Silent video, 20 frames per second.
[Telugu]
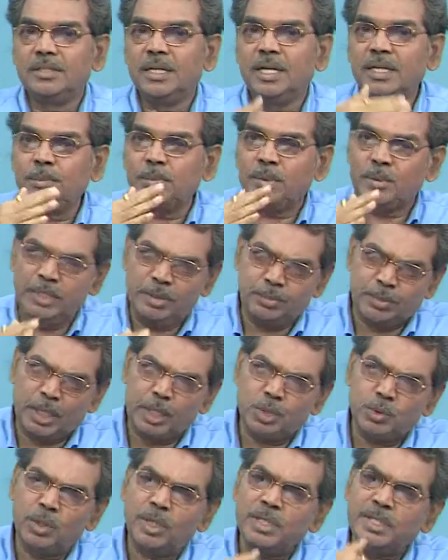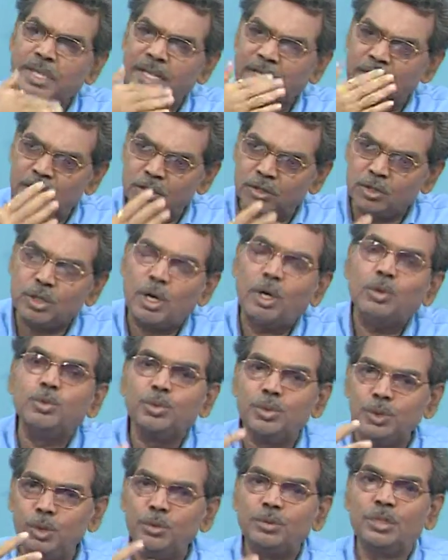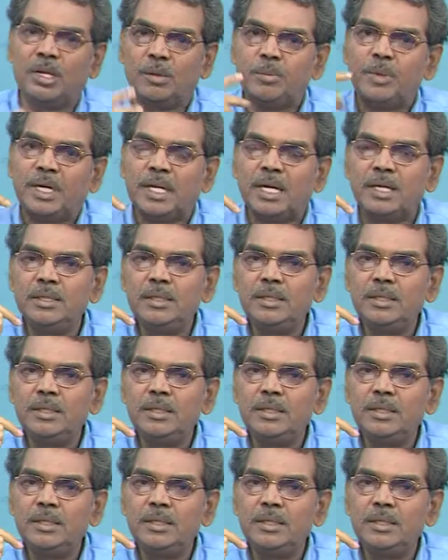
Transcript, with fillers: అంటే ఈ పరిశోధన నిరంతరం సాగుతూనే ఉందన్నమాట